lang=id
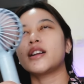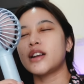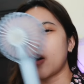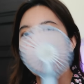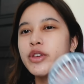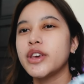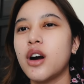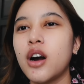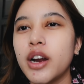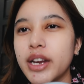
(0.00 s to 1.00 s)
Karena we
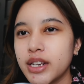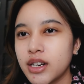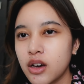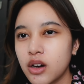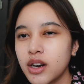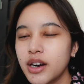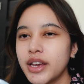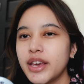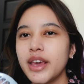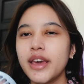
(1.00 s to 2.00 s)
are in a
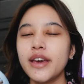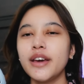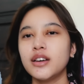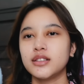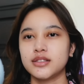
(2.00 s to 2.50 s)
hurry